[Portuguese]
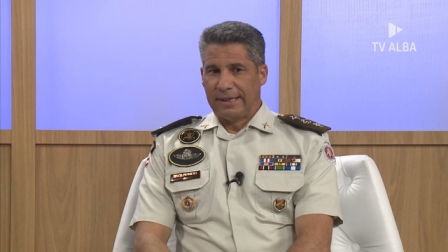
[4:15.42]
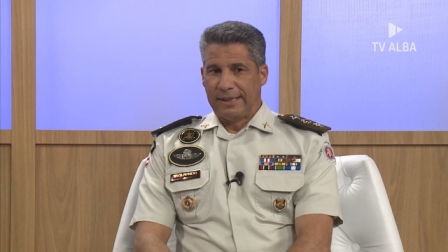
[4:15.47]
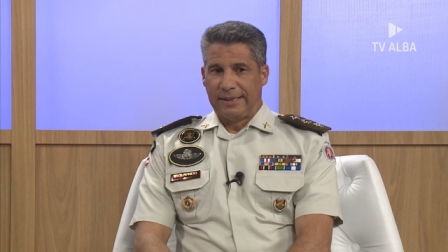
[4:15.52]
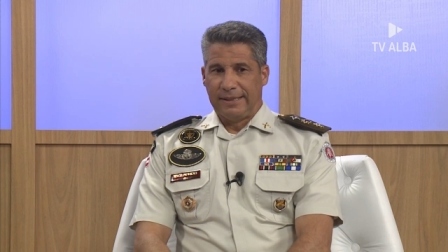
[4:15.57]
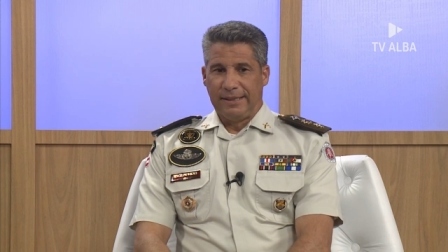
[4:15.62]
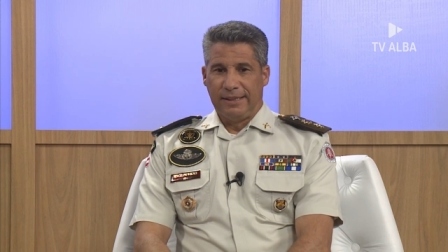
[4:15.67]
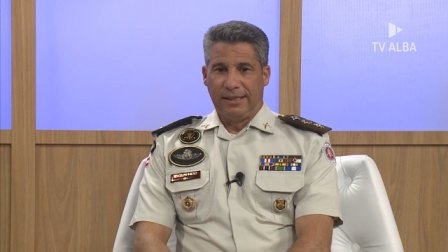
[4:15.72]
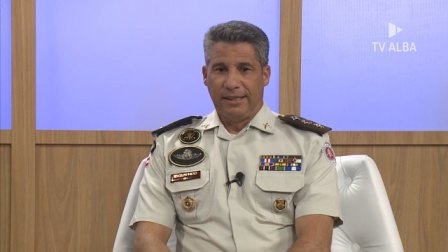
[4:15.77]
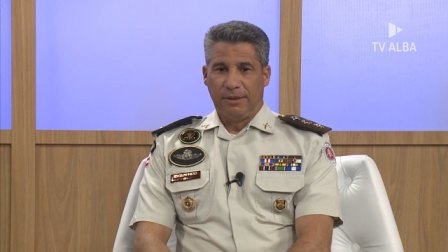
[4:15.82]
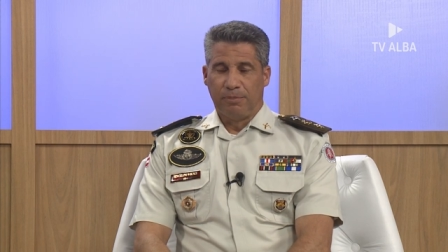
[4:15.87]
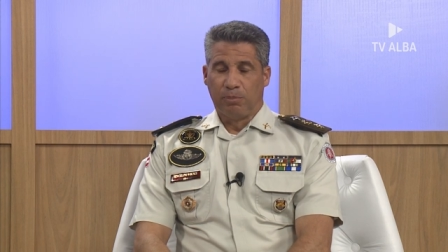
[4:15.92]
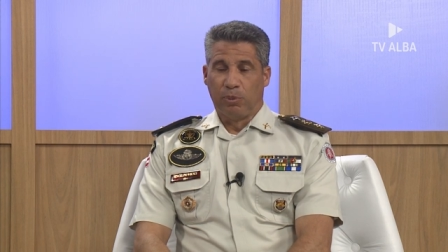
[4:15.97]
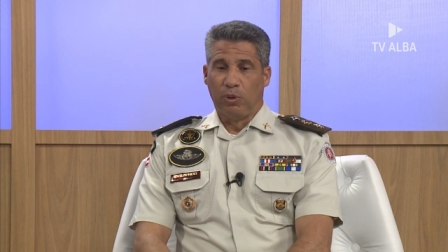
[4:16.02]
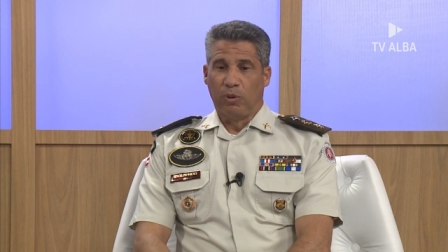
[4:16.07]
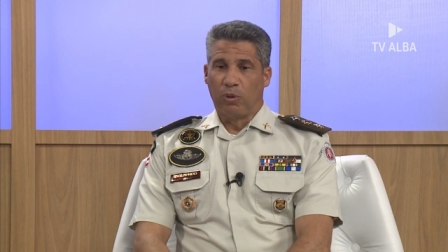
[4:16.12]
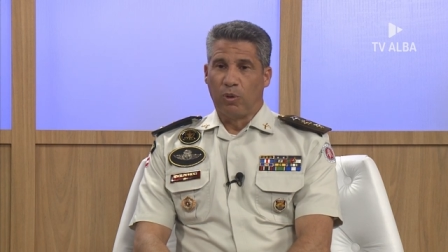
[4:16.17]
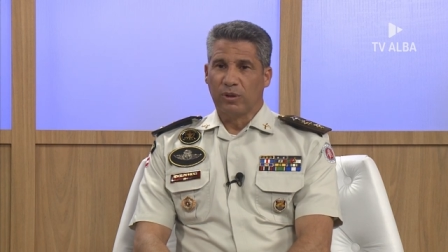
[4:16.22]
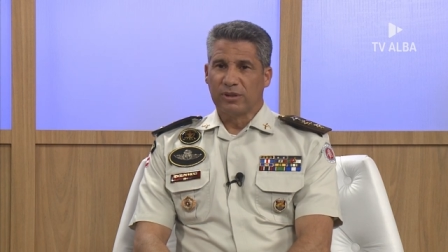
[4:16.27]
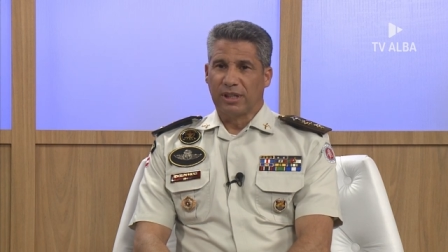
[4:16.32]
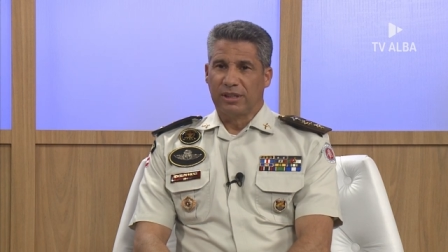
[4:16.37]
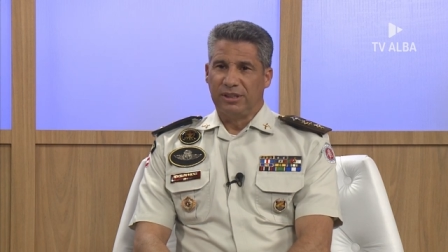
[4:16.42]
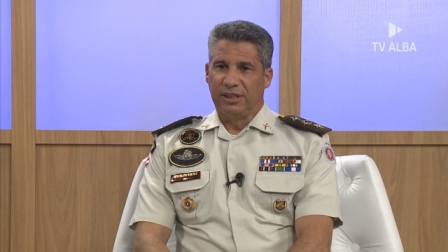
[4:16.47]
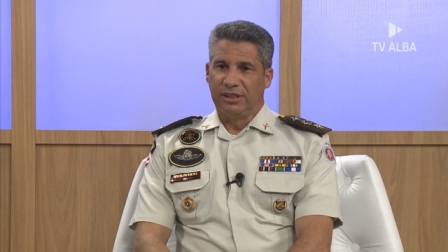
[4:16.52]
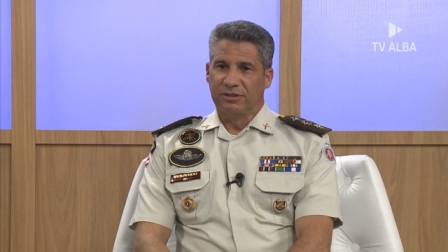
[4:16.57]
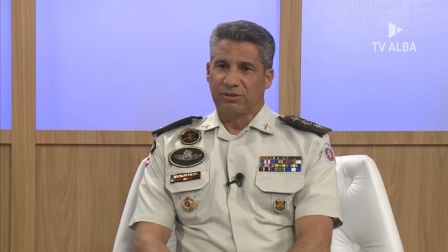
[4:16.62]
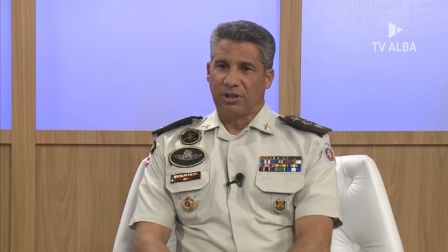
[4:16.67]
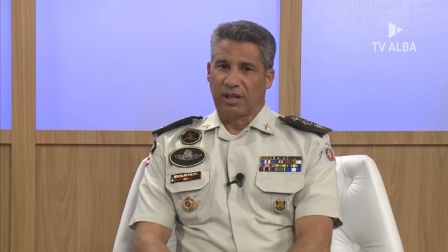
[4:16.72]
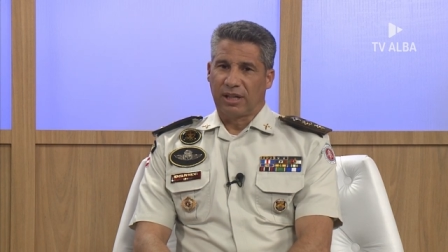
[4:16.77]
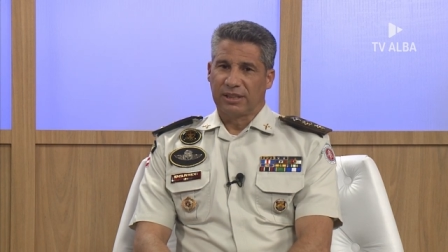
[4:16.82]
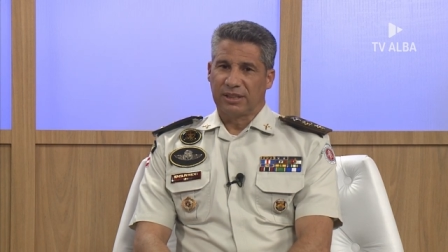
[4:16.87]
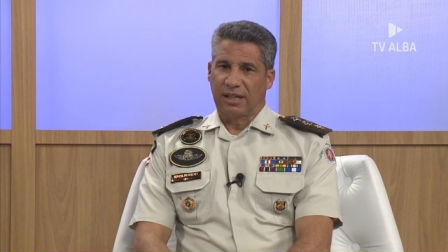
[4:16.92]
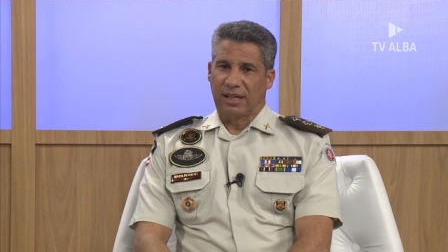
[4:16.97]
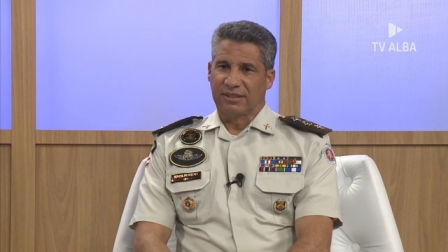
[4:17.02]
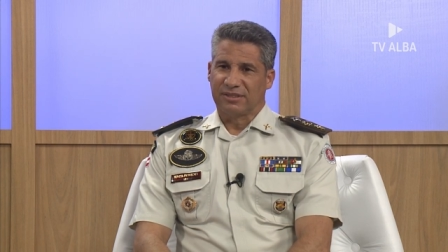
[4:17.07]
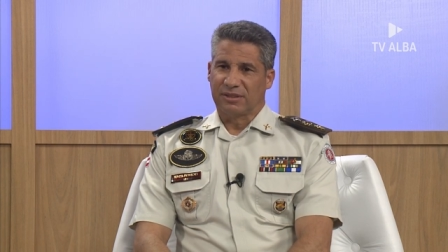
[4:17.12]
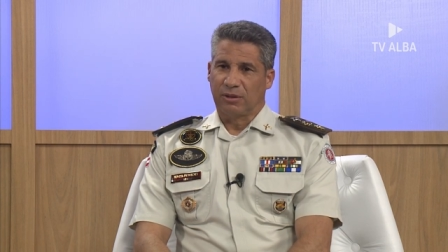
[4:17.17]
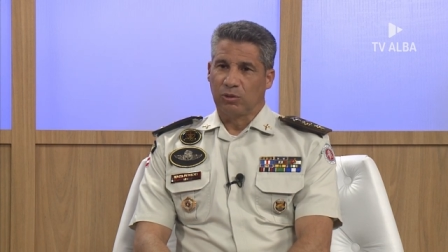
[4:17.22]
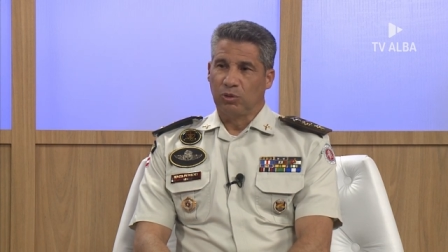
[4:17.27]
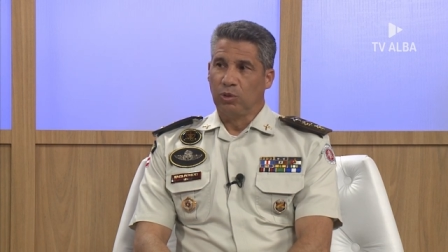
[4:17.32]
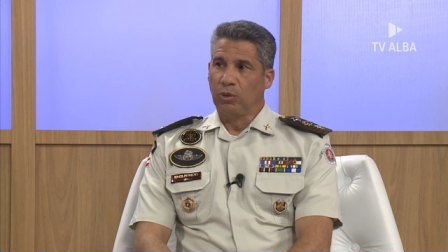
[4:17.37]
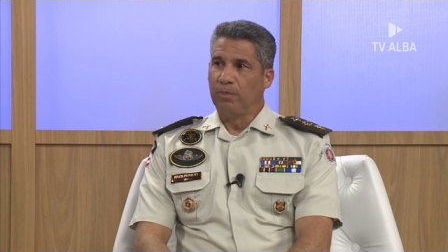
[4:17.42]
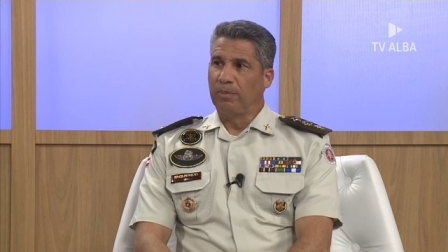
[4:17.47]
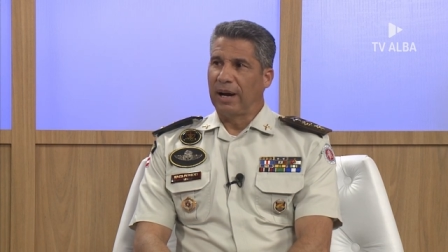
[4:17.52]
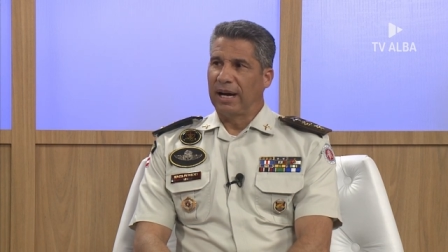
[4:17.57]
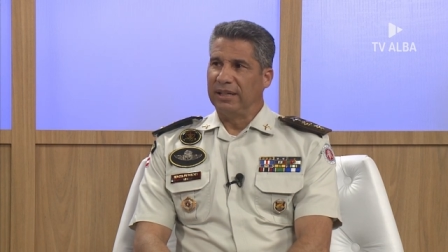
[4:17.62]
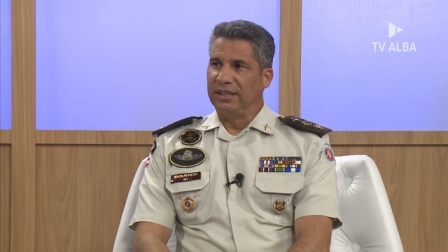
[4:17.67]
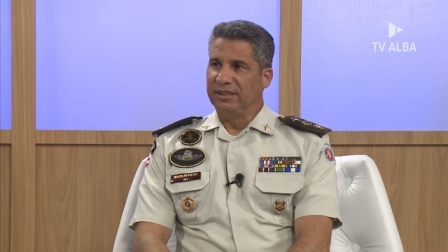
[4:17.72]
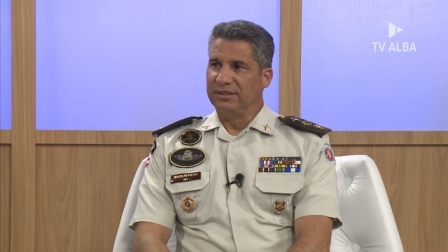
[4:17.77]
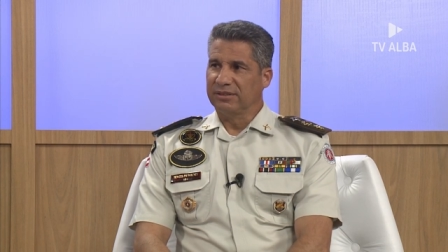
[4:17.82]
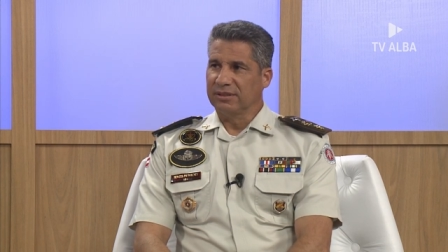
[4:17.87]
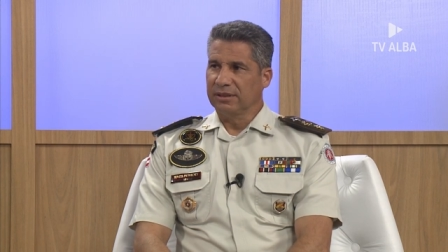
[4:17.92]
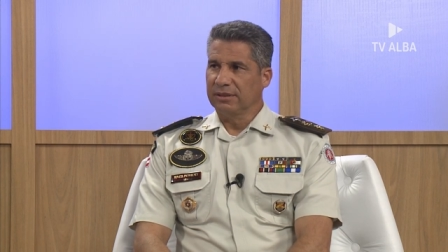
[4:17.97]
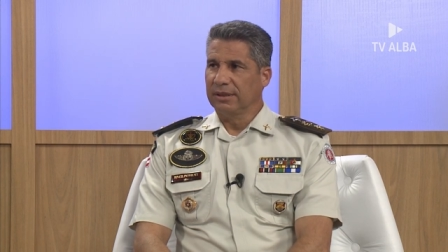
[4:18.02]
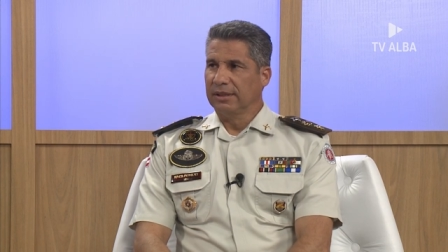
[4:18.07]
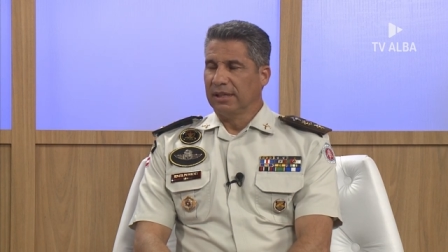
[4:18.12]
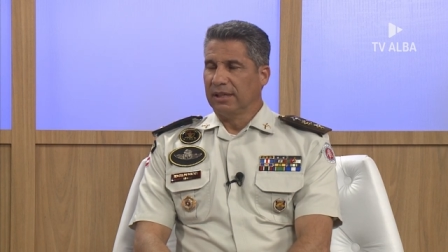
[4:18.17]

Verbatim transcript: e por conta disso a legislação do país, né,